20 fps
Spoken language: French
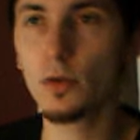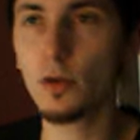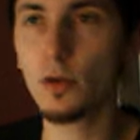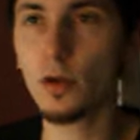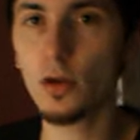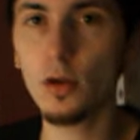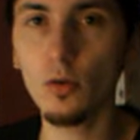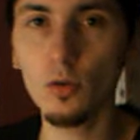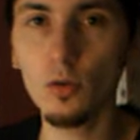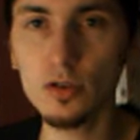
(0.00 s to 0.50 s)

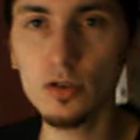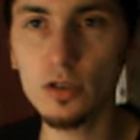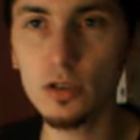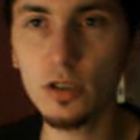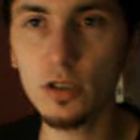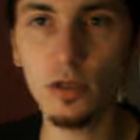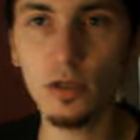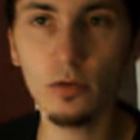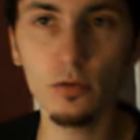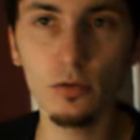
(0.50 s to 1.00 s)
et aussi
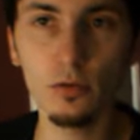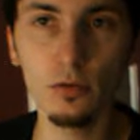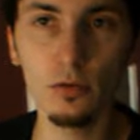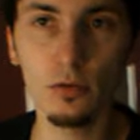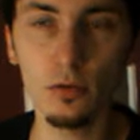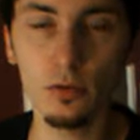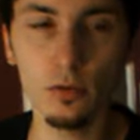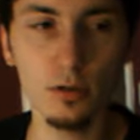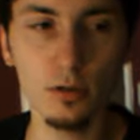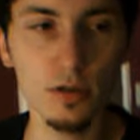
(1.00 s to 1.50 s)
quelques
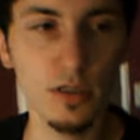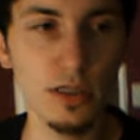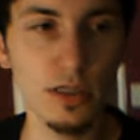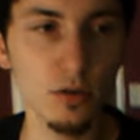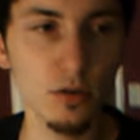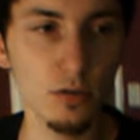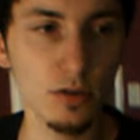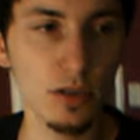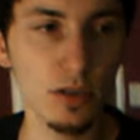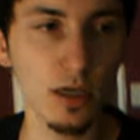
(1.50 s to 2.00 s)
euh,
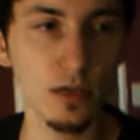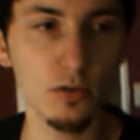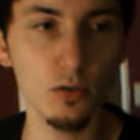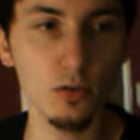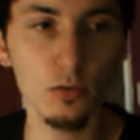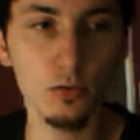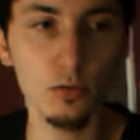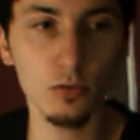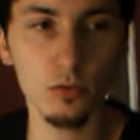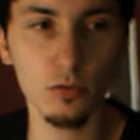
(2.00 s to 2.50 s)
silences radio
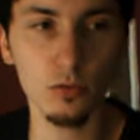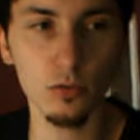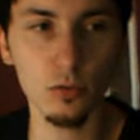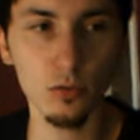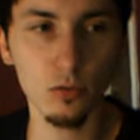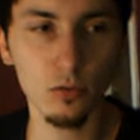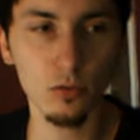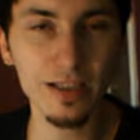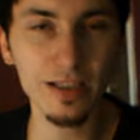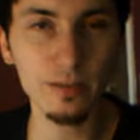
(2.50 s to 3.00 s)

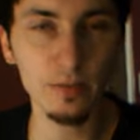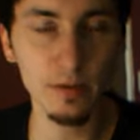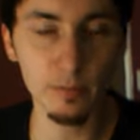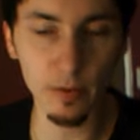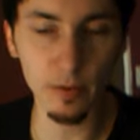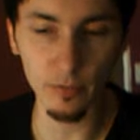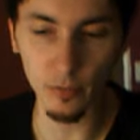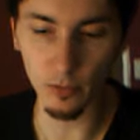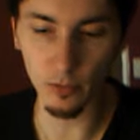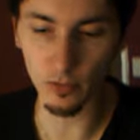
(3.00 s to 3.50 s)
qu'on n'explique
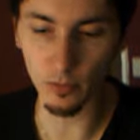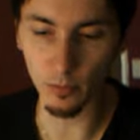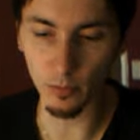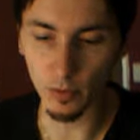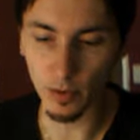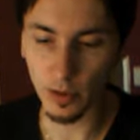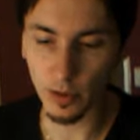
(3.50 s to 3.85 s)
pas forcément.